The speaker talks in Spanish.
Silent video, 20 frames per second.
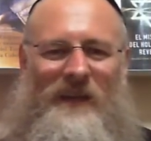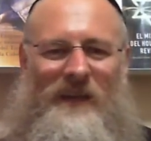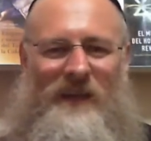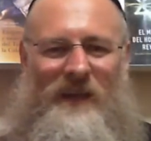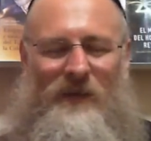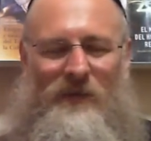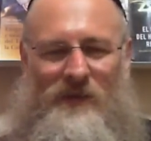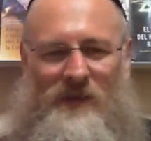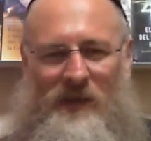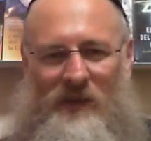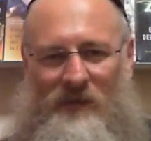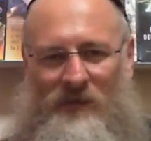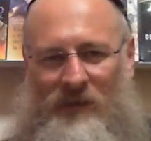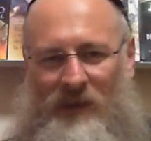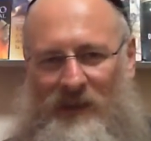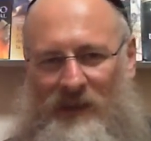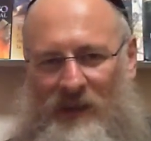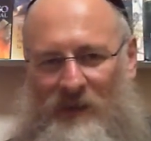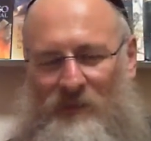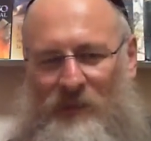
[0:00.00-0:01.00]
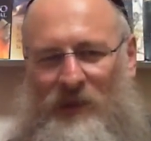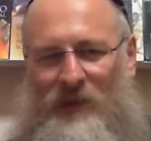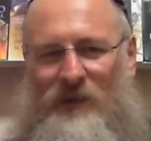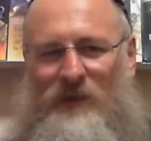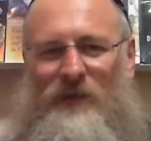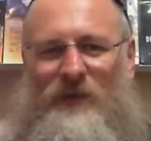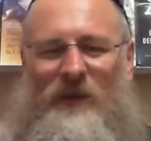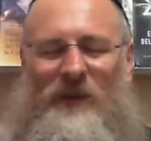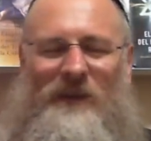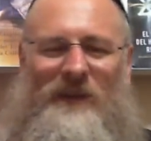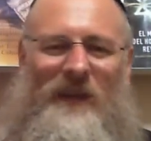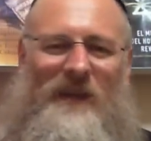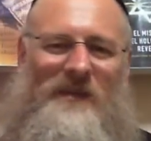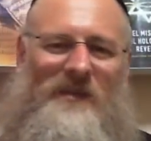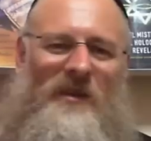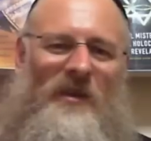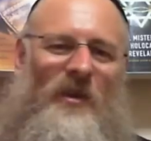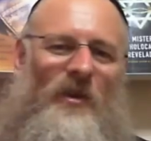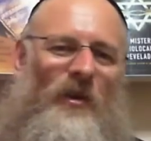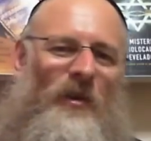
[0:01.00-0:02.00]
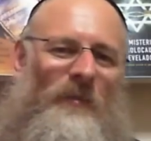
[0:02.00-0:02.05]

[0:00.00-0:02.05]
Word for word: que quiere usar faldas muy cortas